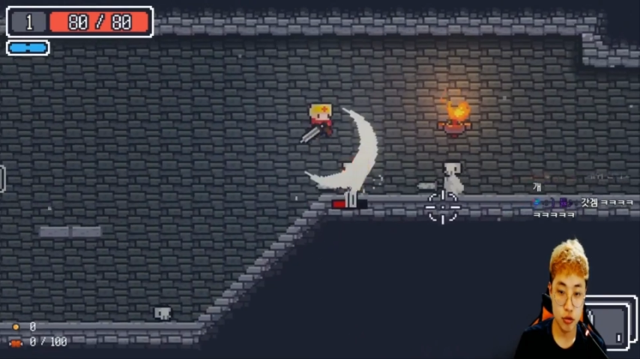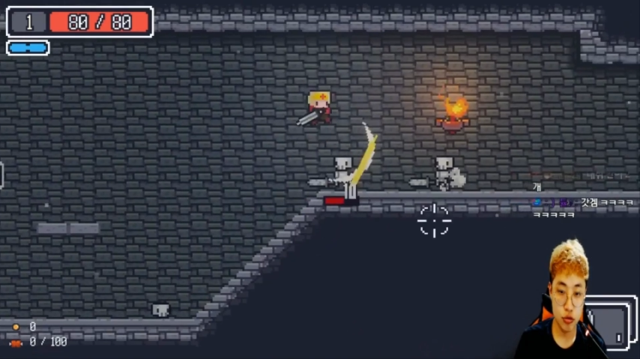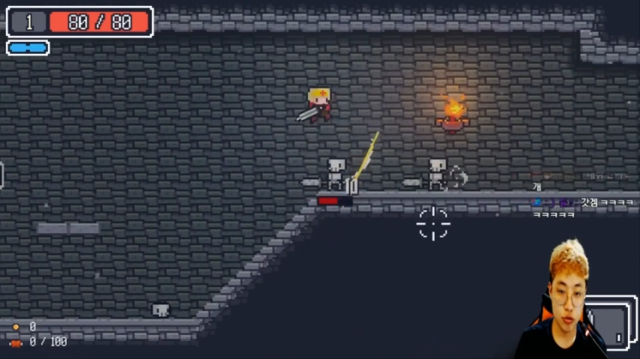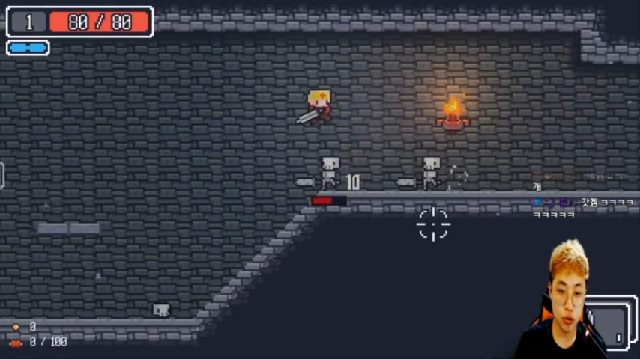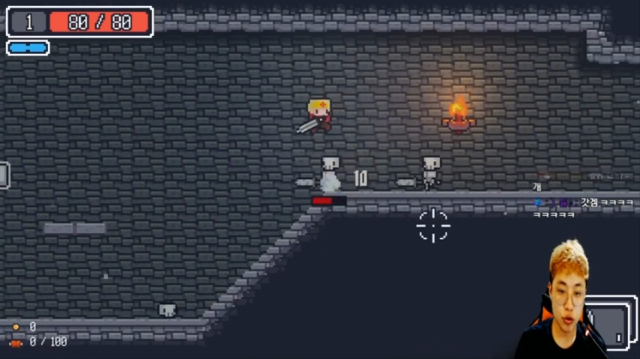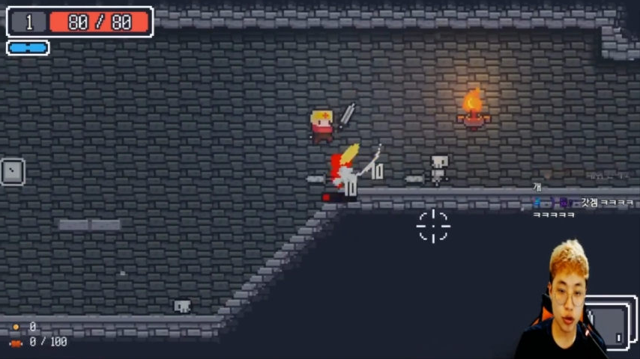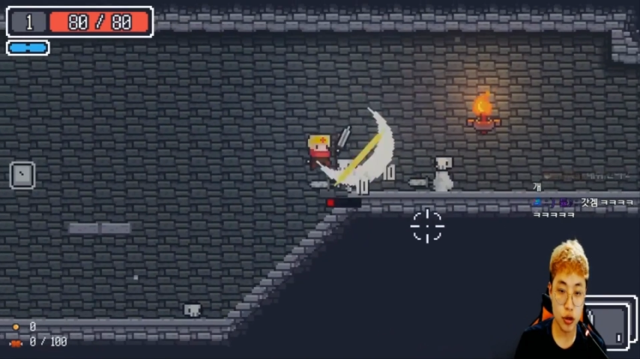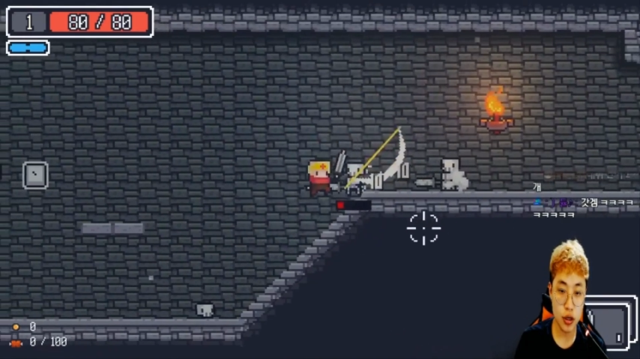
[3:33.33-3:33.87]

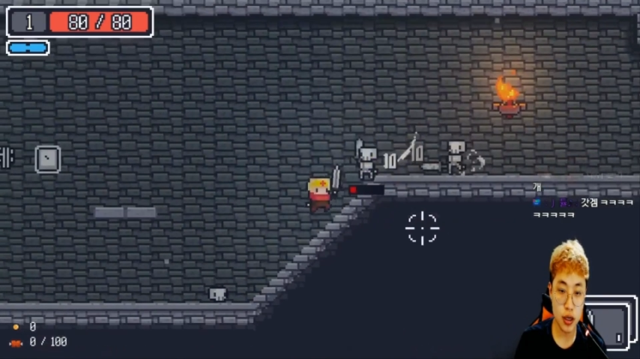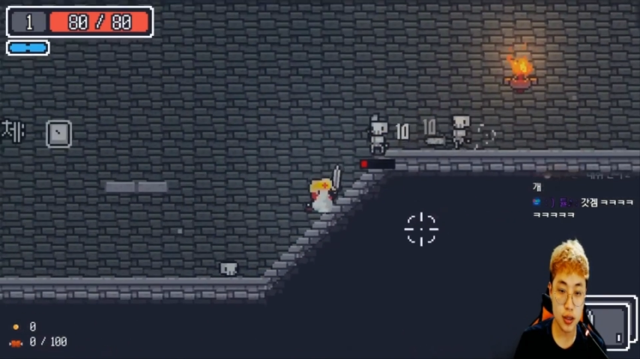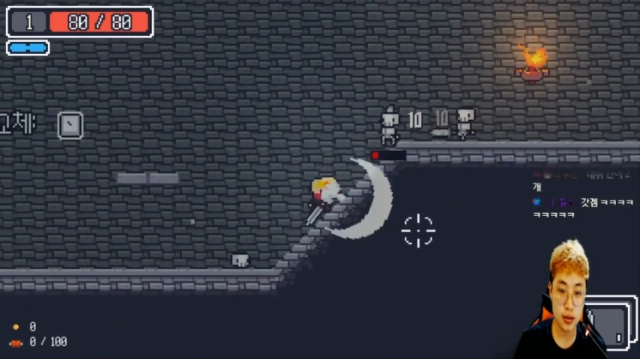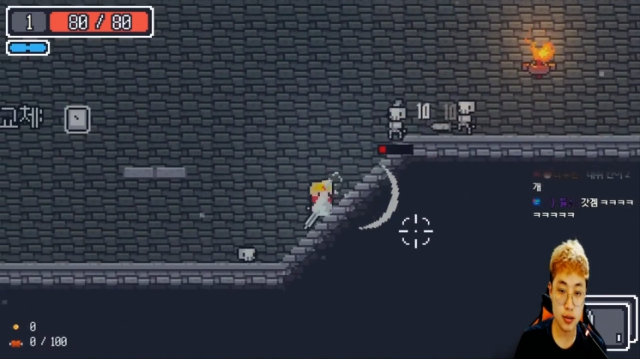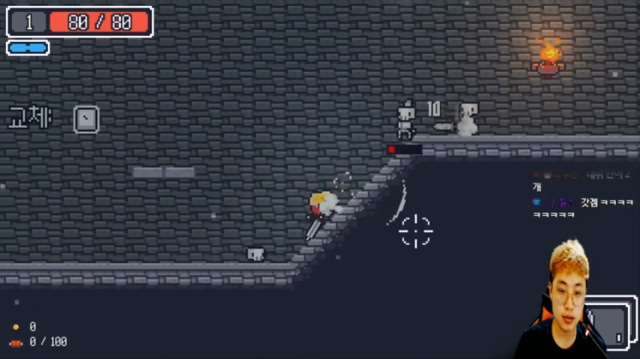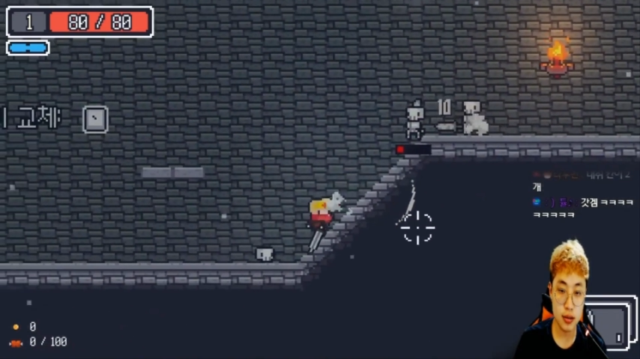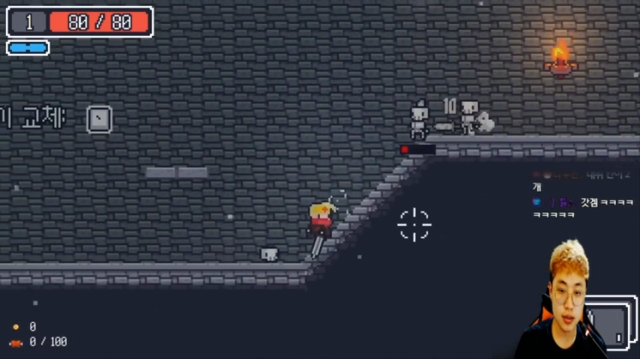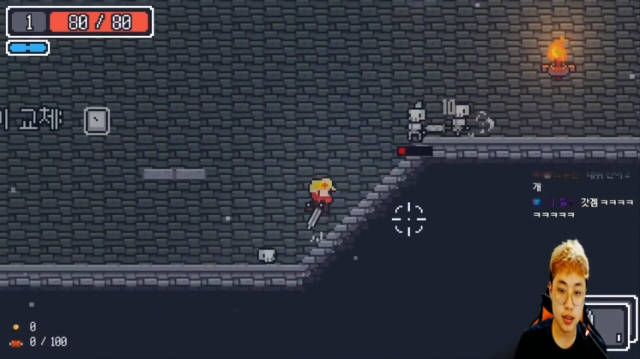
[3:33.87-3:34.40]

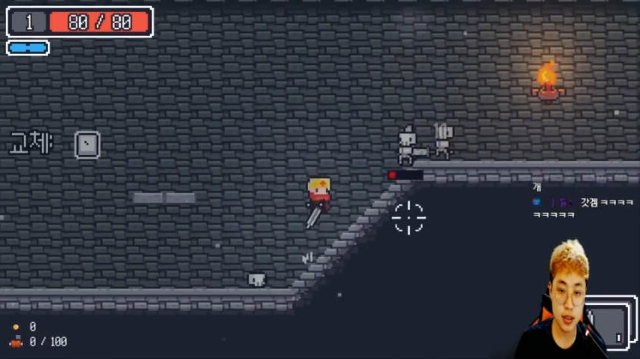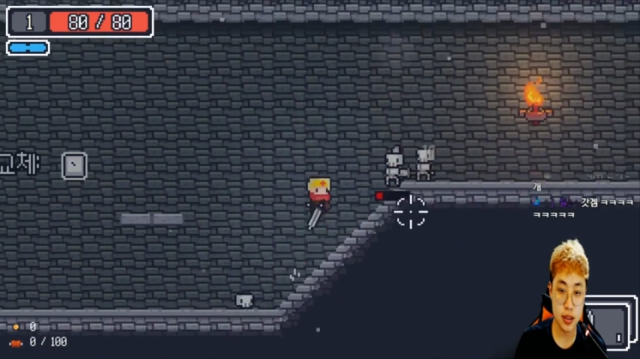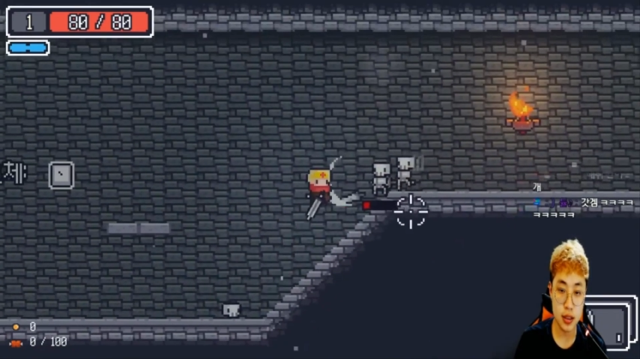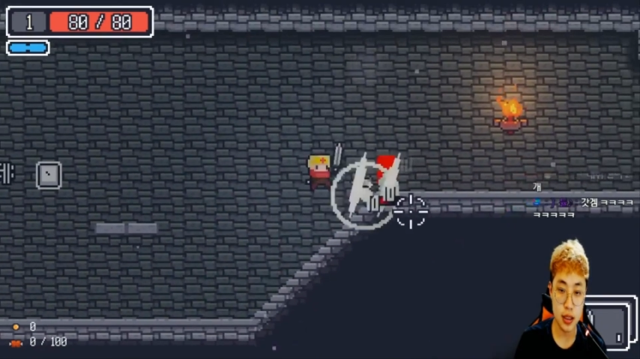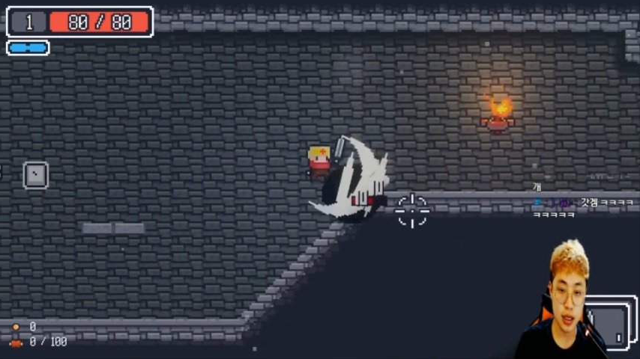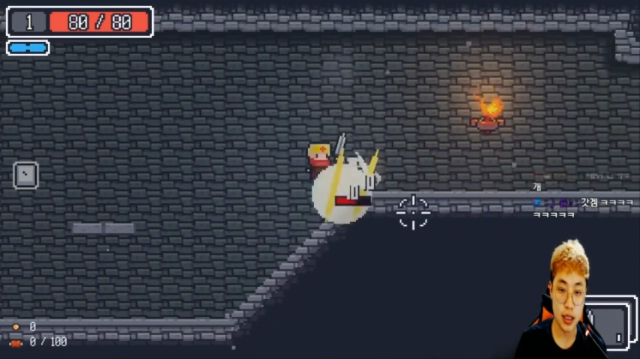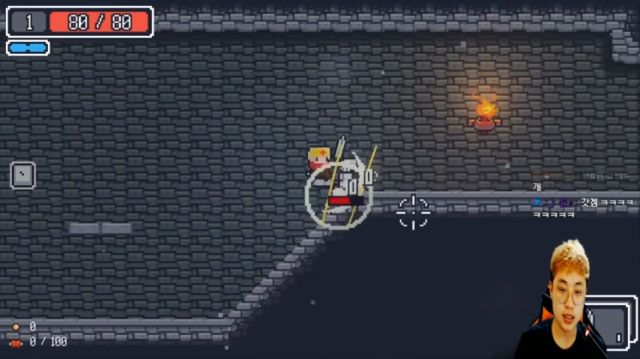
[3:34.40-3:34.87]
튜토리얼이라서 그런지